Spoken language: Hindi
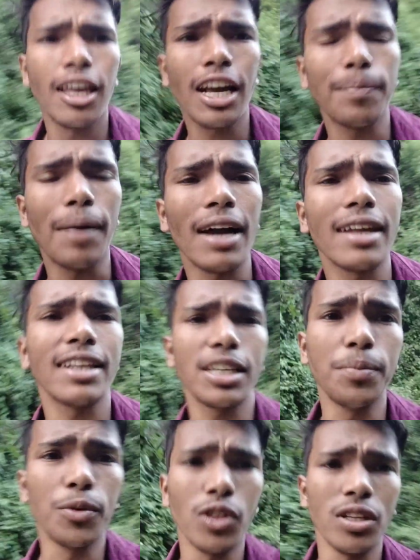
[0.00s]
एक
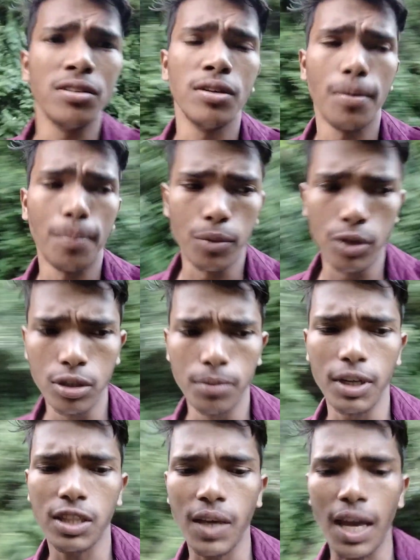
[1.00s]
भागीरथी मूल मूल
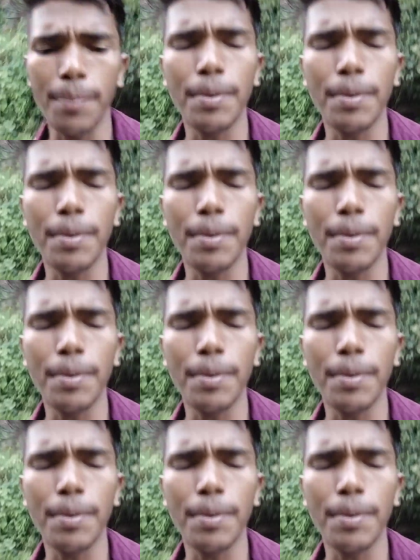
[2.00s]
बोलते हैं यहाँ